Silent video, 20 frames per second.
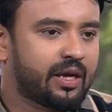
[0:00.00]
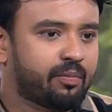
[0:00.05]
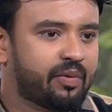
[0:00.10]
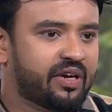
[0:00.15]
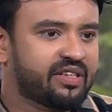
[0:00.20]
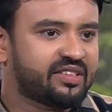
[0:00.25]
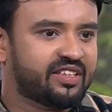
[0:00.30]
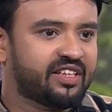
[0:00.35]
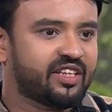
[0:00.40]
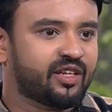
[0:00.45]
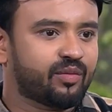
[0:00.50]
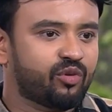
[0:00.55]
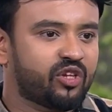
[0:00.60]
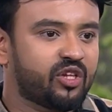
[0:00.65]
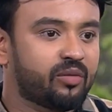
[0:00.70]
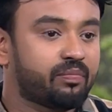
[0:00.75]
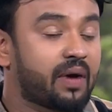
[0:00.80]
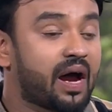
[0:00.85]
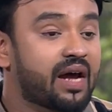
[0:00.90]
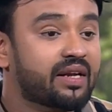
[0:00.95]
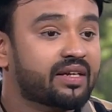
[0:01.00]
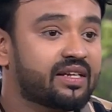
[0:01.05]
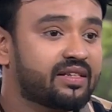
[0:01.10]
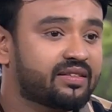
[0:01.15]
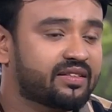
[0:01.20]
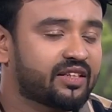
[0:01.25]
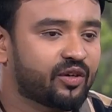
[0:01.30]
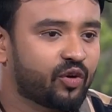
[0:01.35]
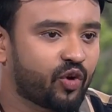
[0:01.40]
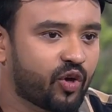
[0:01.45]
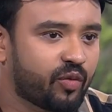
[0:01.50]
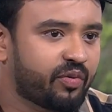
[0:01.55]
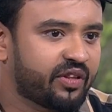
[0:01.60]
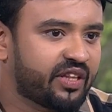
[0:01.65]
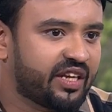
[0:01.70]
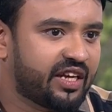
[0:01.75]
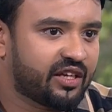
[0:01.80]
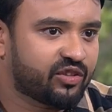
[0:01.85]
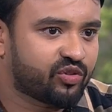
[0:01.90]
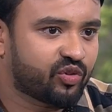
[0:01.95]
பேசிகிட்டு இருக்கும்போது பார்க்கின்சன் நோய்
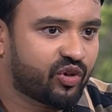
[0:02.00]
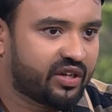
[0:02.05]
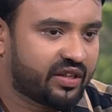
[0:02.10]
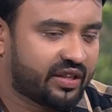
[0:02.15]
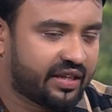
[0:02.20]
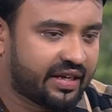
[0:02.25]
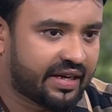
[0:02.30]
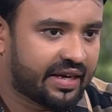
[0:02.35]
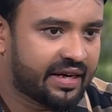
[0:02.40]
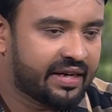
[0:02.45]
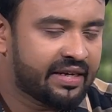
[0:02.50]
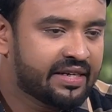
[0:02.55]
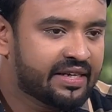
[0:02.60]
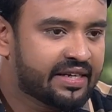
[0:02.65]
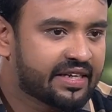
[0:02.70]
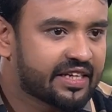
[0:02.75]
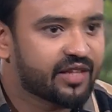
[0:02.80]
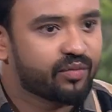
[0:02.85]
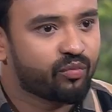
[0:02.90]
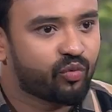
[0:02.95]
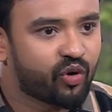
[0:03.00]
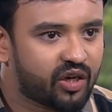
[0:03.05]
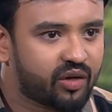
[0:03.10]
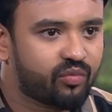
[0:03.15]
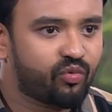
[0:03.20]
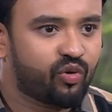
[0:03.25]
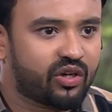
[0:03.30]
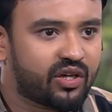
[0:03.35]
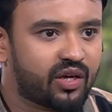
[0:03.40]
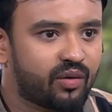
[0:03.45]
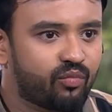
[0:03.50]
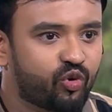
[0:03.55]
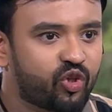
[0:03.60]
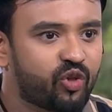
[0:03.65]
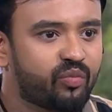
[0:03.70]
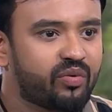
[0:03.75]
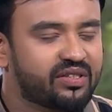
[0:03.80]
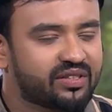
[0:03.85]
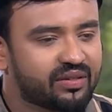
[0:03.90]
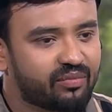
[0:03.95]
பற்றி நீங்கள் சொல்லியிருந்தீங்க இது முழுக்க முழுக்க
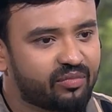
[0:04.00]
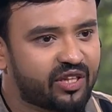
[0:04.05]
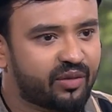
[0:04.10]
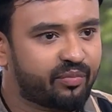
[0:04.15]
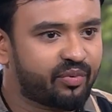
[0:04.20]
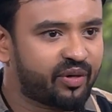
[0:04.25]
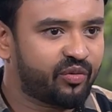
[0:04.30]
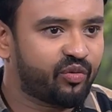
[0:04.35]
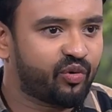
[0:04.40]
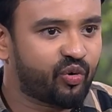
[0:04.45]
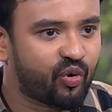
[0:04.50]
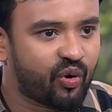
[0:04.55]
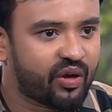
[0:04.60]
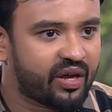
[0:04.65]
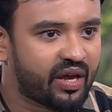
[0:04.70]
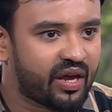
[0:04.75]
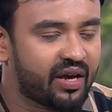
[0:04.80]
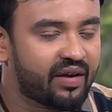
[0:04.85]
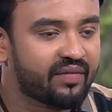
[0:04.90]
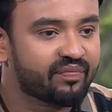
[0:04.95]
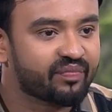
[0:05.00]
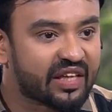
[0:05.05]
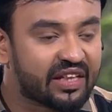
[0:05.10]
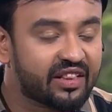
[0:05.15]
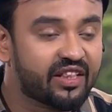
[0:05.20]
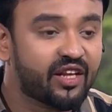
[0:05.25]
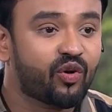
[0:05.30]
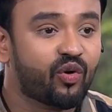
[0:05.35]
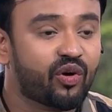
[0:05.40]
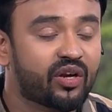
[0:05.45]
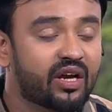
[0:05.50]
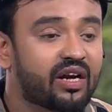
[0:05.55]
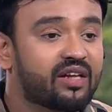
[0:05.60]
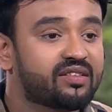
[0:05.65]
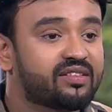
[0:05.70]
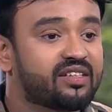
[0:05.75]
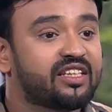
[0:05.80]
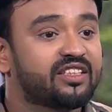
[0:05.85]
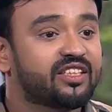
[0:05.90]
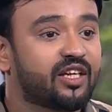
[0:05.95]
முதுமை சம்மந்தப்பட்ட ஒரு நோயா இந்த நோய்க்கான
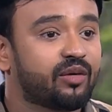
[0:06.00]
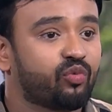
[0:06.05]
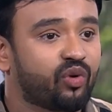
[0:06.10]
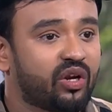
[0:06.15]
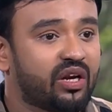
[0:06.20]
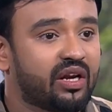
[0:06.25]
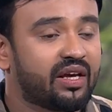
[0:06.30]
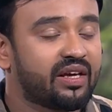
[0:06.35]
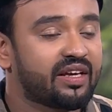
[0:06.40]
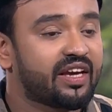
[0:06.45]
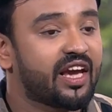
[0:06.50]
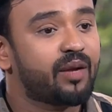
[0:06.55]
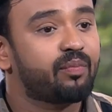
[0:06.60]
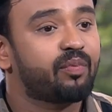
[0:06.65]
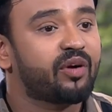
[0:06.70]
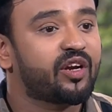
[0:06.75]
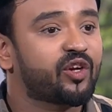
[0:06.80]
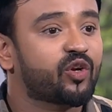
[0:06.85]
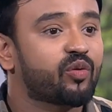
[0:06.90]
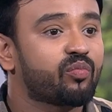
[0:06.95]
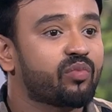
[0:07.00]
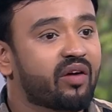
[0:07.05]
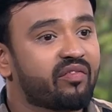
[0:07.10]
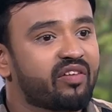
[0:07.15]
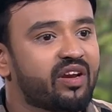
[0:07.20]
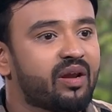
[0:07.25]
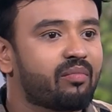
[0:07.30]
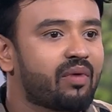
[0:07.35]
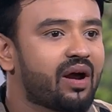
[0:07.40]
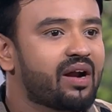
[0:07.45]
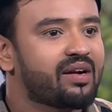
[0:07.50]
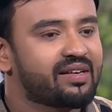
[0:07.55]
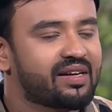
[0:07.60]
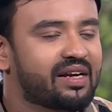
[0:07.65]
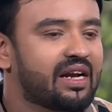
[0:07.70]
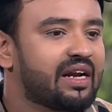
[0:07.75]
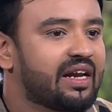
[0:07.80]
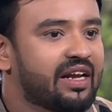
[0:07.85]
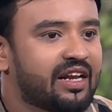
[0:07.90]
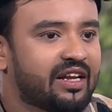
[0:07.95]
சிகிச்சை முறையில் ஏற்பட்டிருக்கும் நவீன
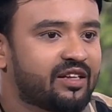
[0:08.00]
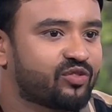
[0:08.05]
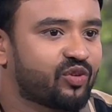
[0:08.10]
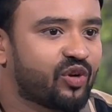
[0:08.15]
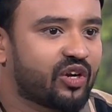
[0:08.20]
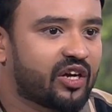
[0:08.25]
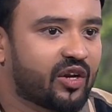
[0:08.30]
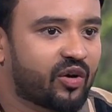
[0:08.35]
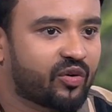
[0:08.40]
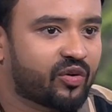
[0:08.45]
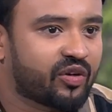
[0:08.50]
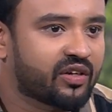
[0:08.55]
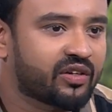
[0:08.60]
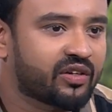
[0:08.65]
மாற்றங்கள் என்னன்னு சொல்லுங்கள் டாக்டர்